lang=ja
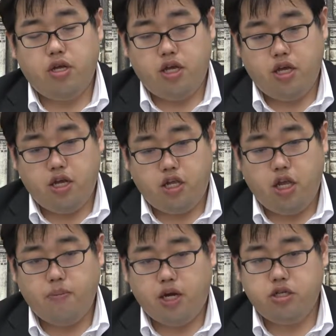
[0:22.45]
えー、
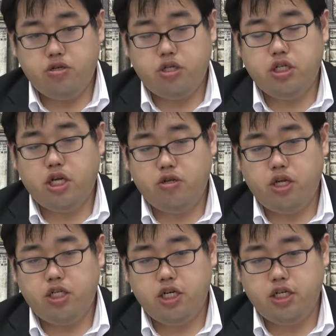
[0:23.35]
テーマが中心なの
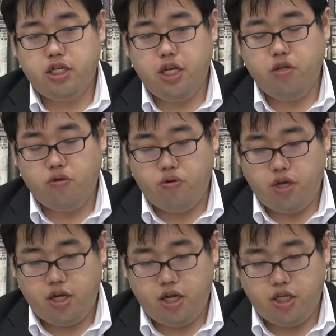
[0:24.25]
で医師学系の、
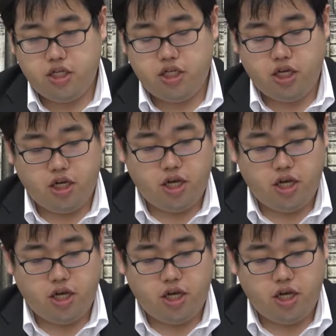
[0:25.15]
えー、知識、